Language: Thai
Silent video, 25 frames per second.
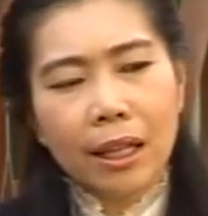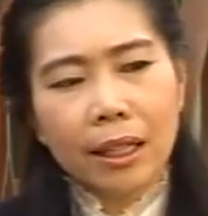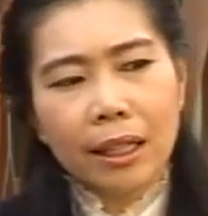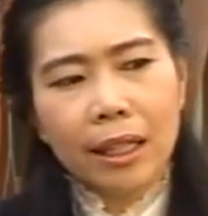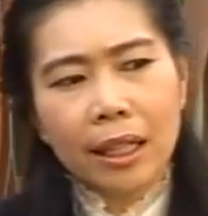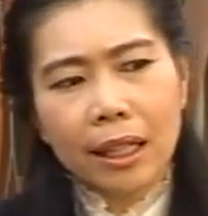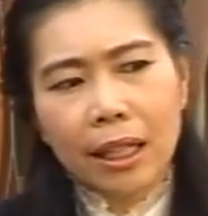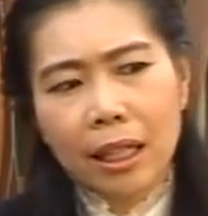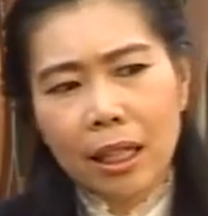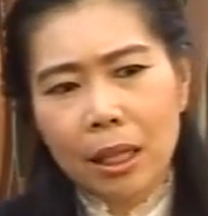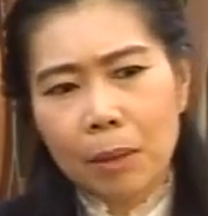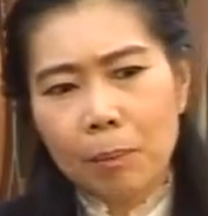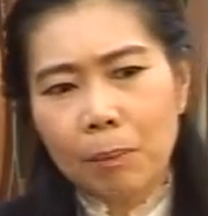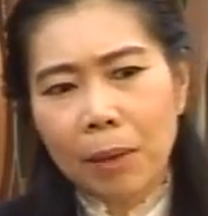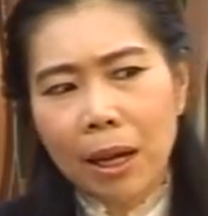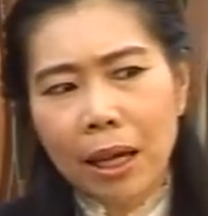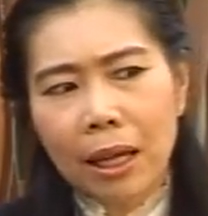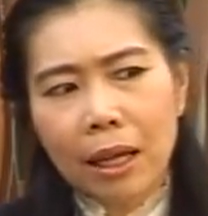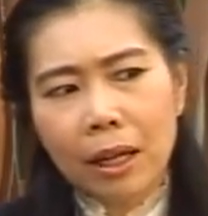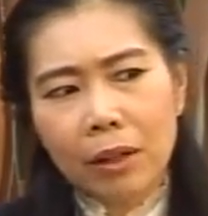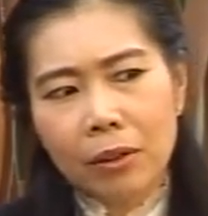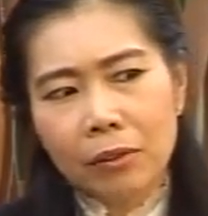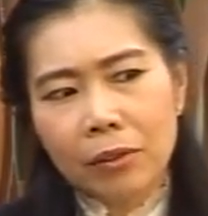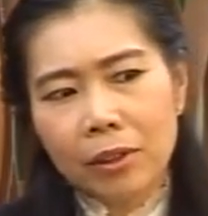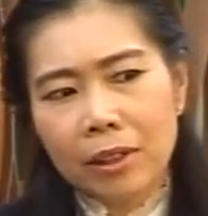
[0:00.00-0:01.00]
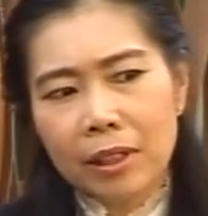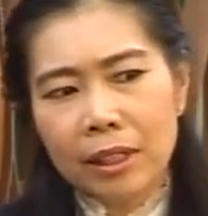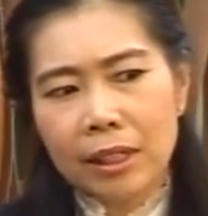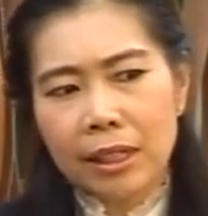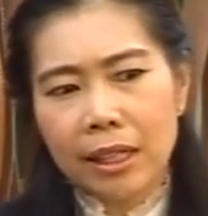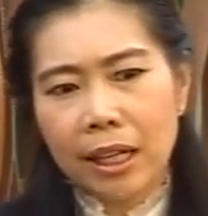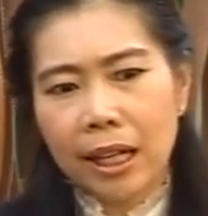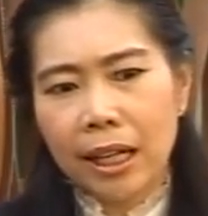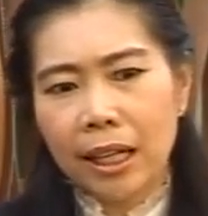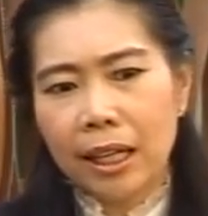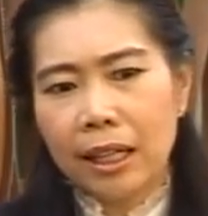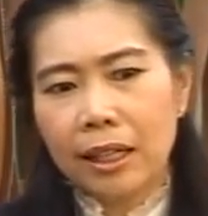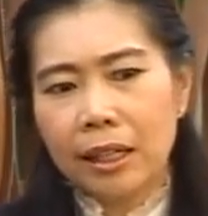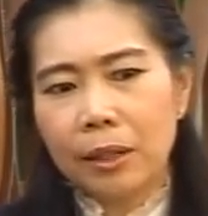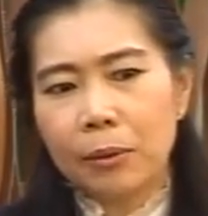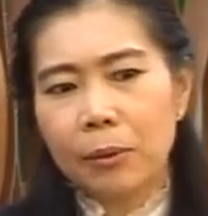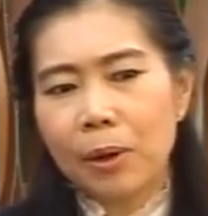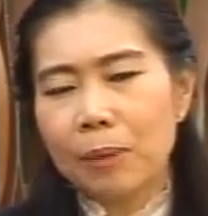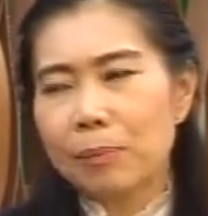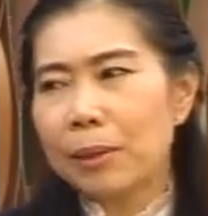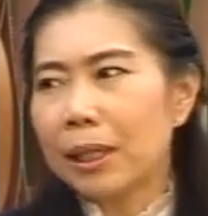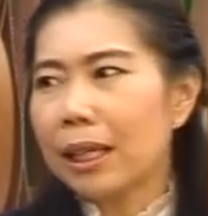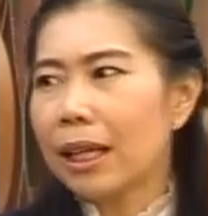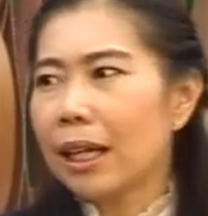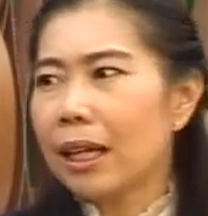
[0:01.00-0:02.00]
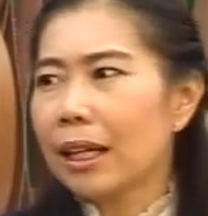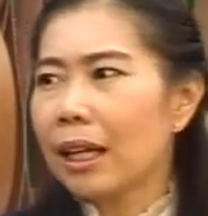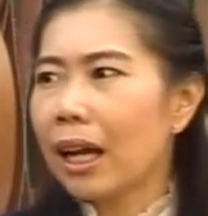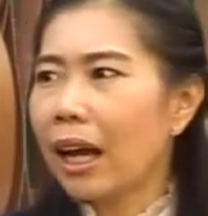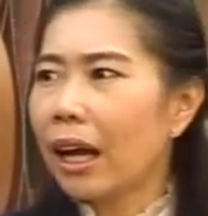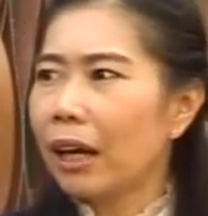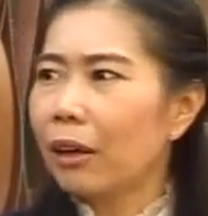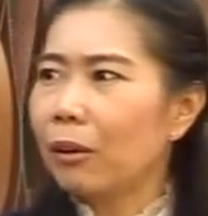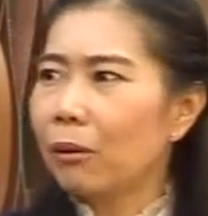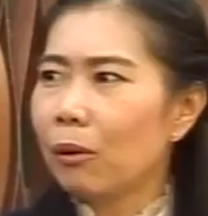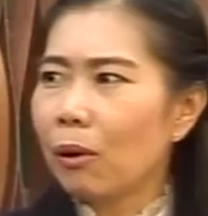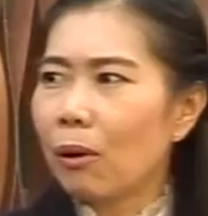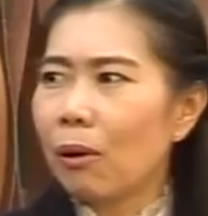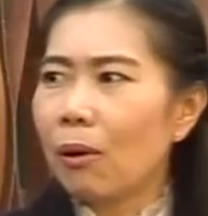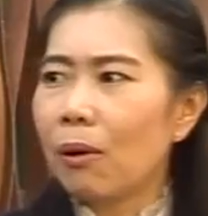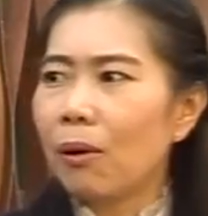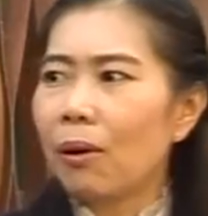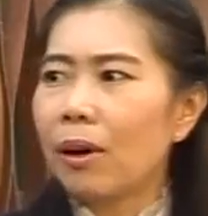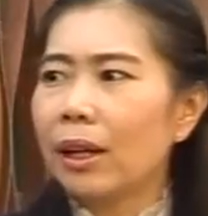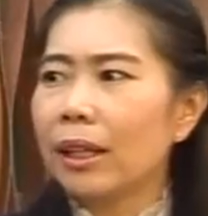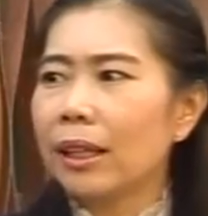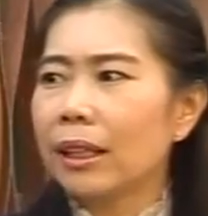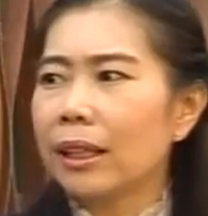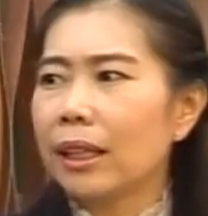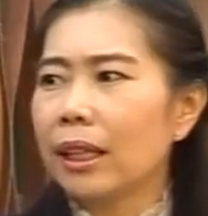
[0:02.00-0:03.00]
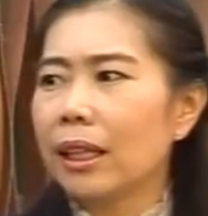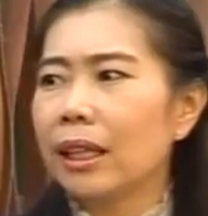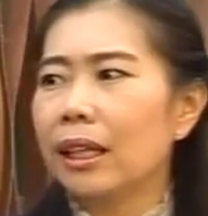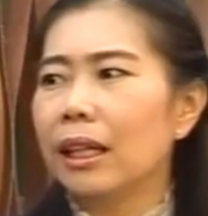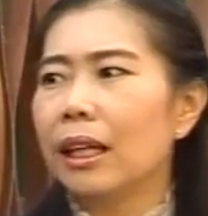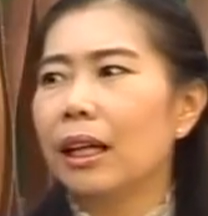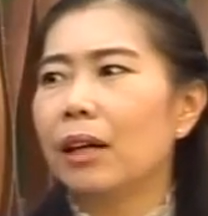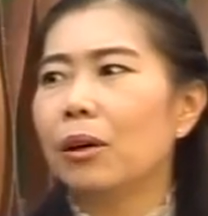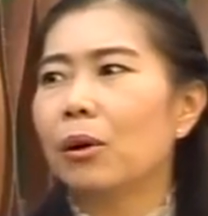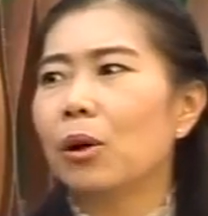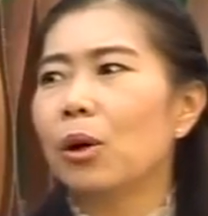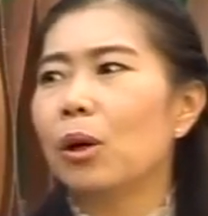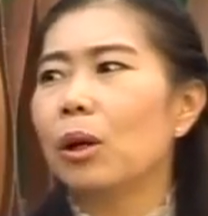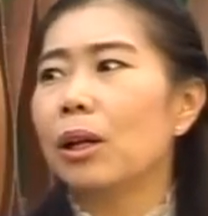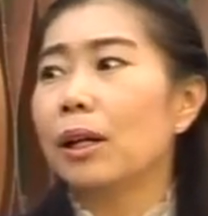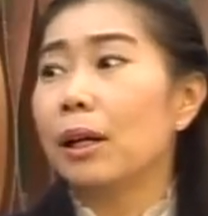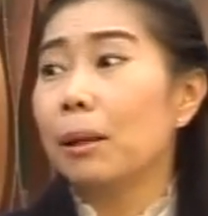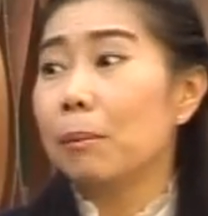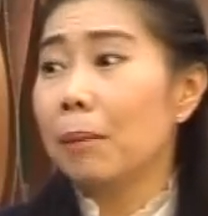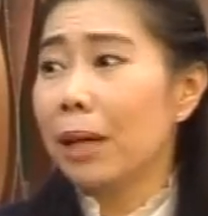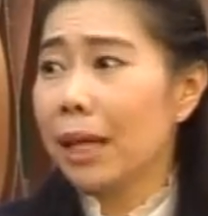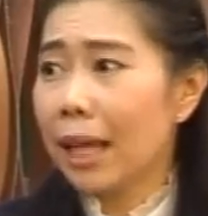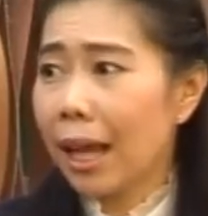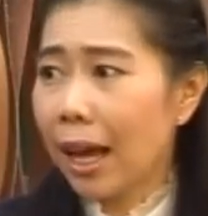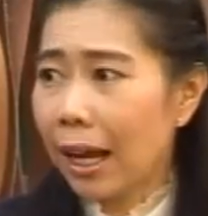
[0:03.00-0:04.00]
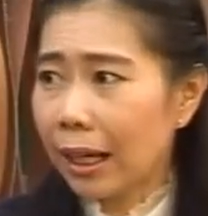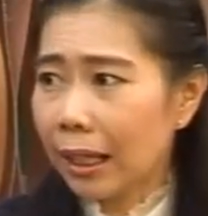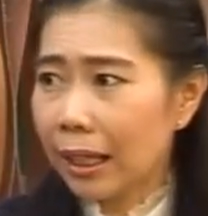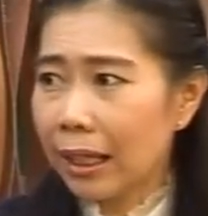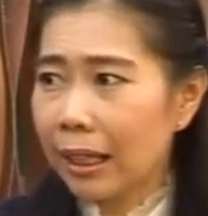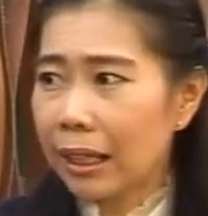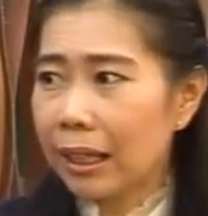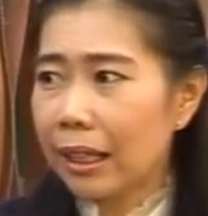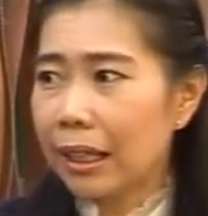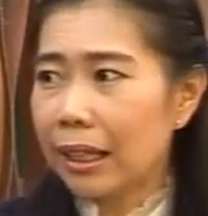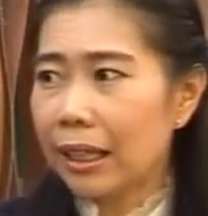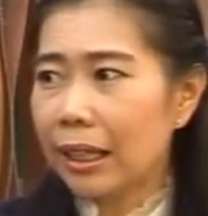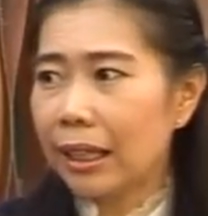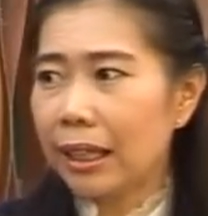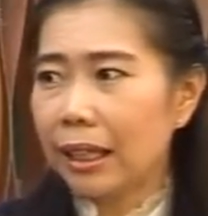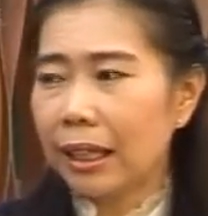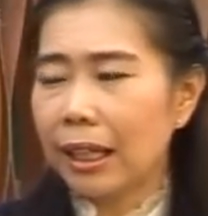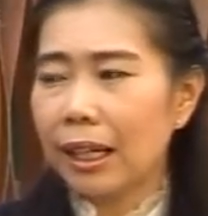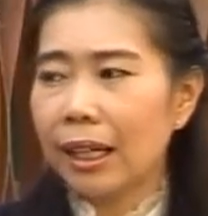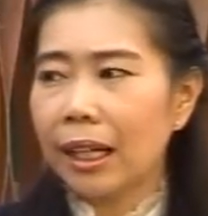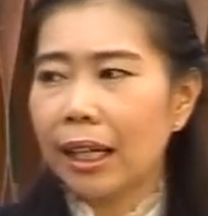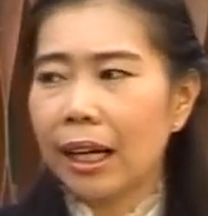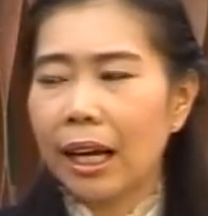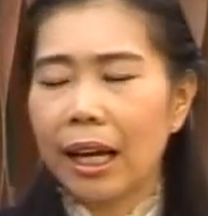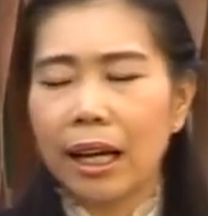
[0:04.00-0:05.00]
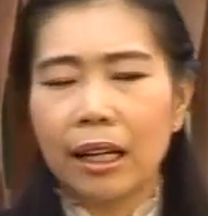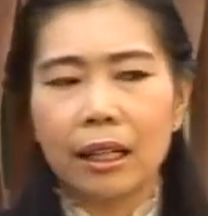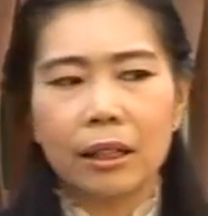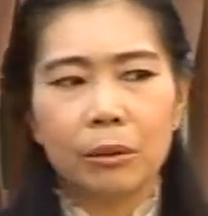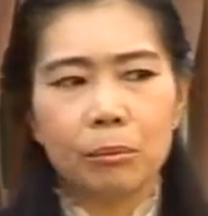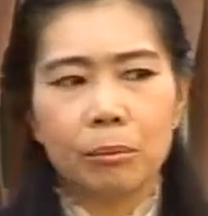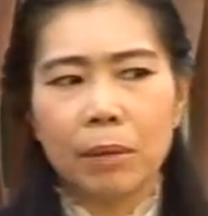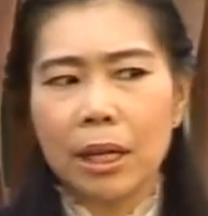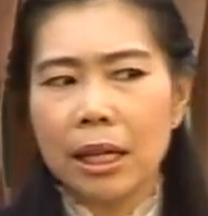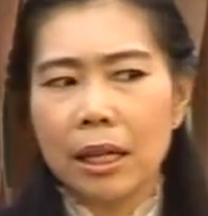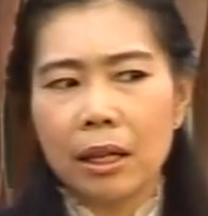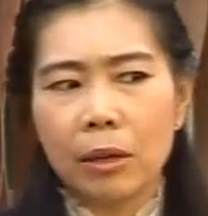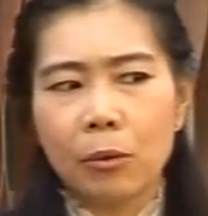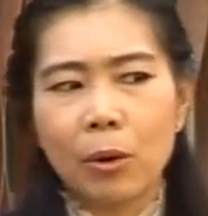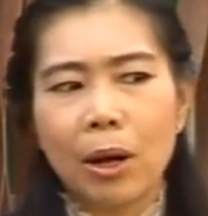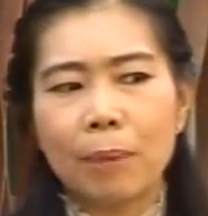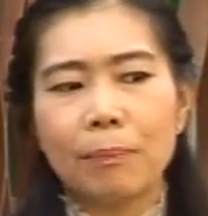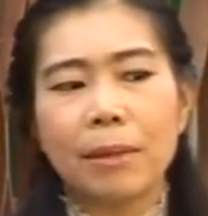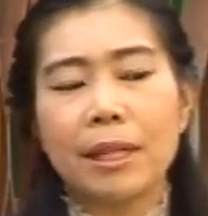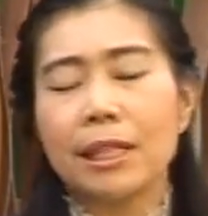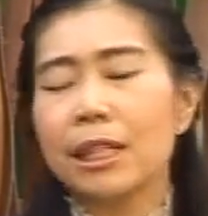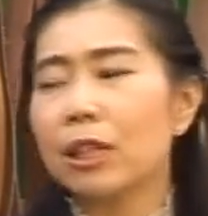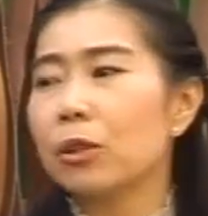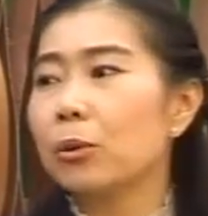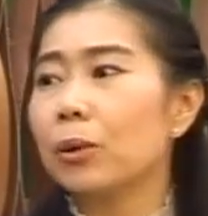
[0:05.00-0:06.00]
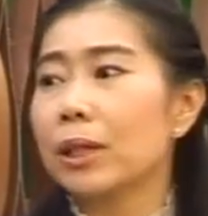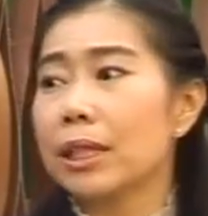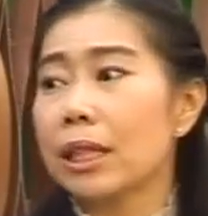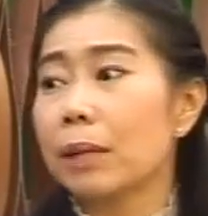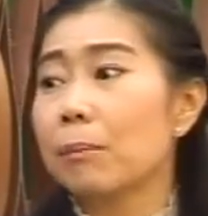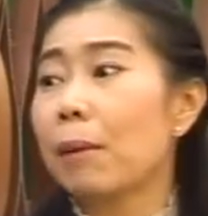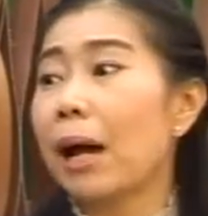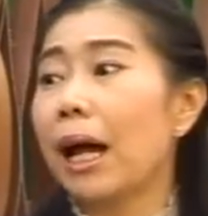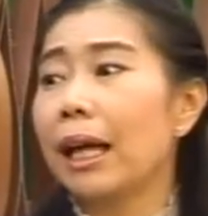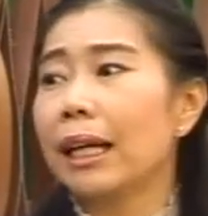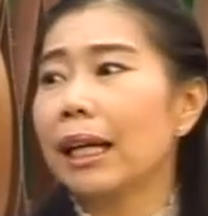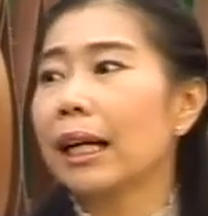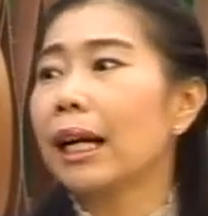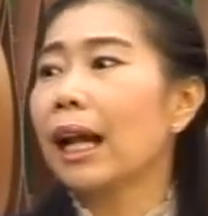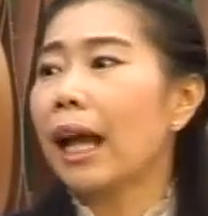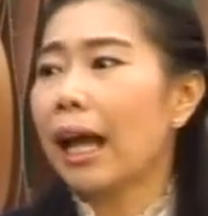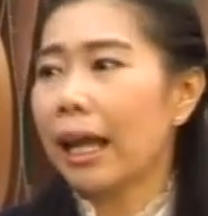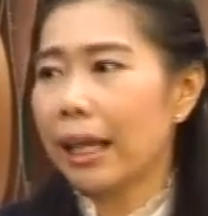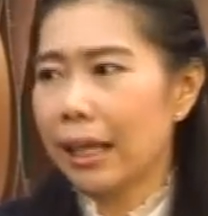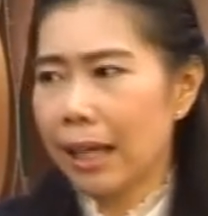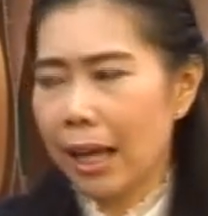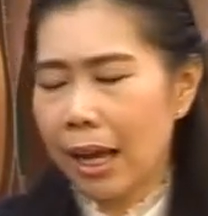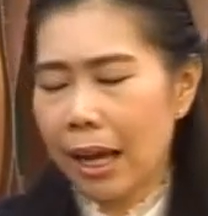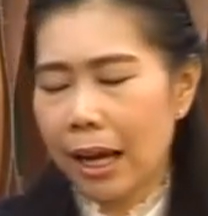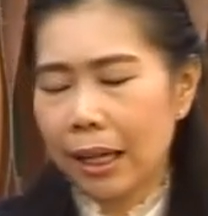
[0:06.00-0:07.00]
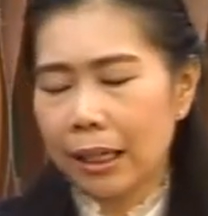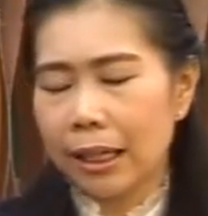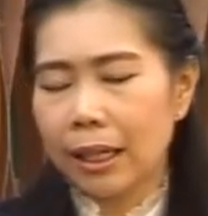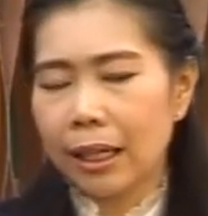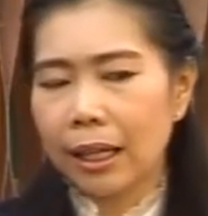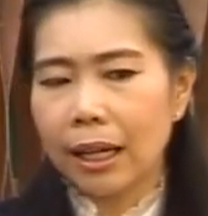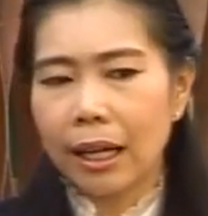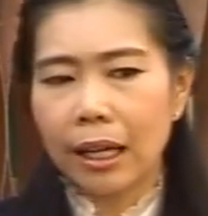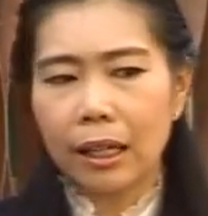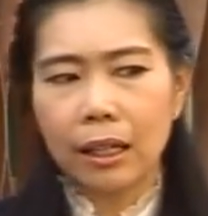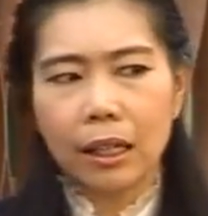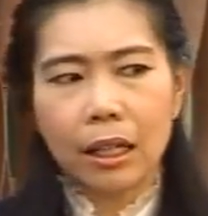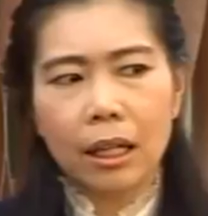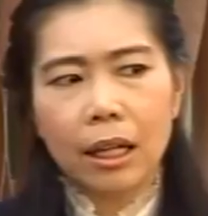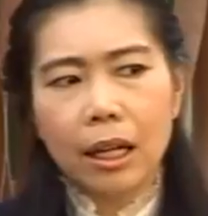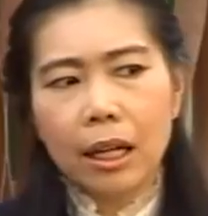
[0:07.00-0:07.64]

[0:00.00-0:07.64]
ขี่ไปแล้วเหนื่อยหรือว่าประเทศไทยร้อนขี่แล้วก็เลยไม่อยากขี่อย่างเงี้ยนะคะหรือไม่ความไม่สะดวกสบายทั้งหลายอย่างเนี่ยค่ะ